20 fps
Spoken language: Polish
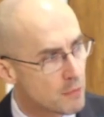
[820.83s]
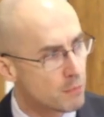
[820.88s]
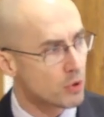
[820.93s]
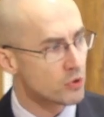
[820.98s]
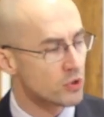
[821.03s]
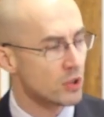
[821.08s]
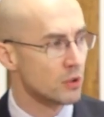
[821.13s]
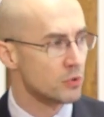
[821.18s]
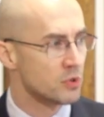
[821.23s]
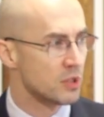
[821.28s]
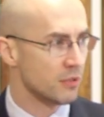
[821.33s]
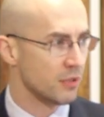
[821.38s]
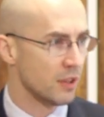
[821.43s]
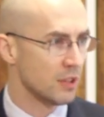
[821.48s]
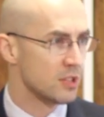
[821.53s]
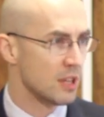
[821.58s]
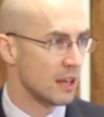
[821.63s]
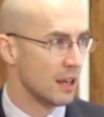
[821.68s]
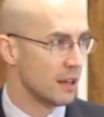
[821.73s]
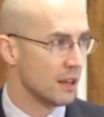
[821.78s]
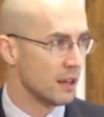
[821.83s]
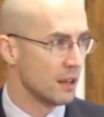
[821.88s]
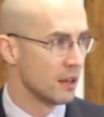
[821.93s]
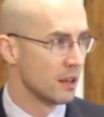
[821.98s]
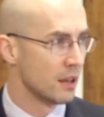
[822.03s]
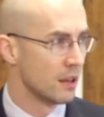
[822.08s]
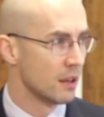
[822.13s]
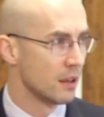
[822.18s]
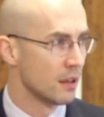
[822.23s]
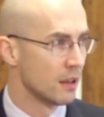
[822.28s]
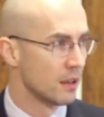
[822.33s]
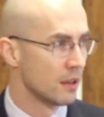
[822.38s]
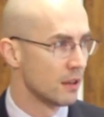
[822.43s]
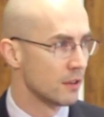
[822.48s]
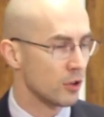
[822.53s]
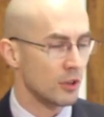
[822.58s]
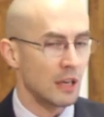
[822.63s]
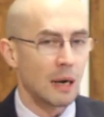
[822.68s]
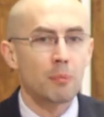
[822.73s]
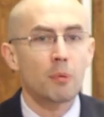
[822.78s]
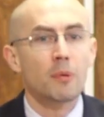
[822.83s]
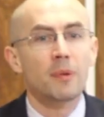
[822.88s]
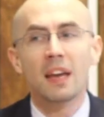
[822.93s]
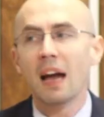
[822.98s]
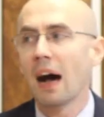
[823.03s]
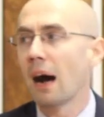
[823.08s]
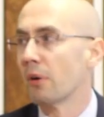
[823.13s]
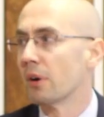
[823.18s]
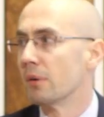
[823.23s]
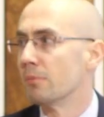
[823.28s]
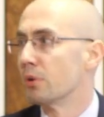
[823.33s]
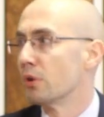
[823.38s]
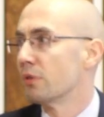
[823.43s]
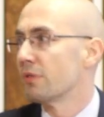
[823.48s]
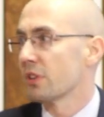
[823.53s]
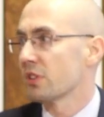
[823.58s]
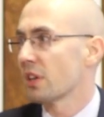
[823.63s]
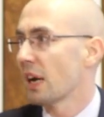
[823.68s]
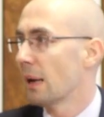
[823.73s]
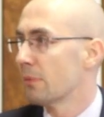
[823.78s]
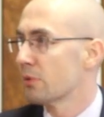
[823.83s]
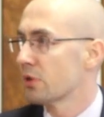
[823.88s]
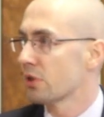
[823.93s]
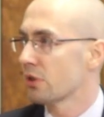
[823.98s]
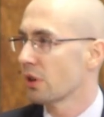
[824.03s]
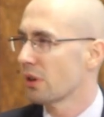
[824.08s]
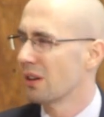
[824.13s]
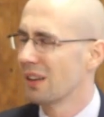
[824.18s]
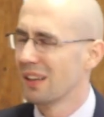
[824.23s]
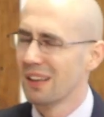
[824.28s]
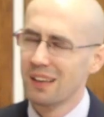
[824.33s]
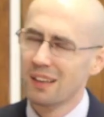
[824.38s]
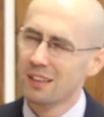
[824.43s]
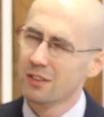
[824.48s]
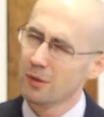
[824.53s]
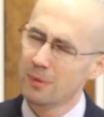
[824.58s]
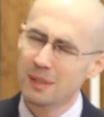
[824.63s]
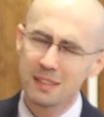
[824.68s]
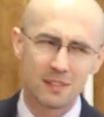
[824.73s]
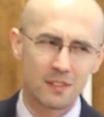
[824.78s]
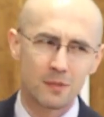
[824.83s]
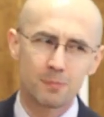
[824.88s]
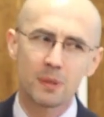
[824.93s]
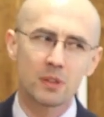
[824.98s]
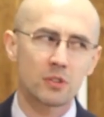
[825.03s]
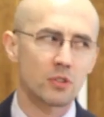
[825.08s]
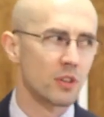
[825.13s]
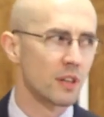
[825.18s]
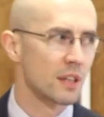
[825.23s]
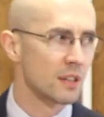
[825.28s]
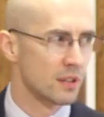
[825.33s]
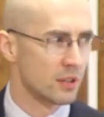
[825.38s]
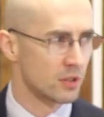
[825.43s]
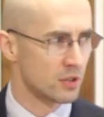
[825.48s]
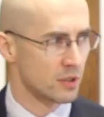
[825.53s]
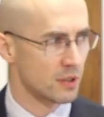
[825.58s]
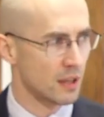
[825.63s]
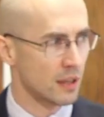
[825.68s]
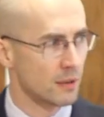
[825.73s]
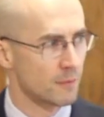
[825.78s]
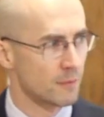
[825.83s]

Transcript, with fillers: Boży ludzie wiedzieli, co ja pomijałem, bo uważałem, że to, to będzie zbyt teoretyczne,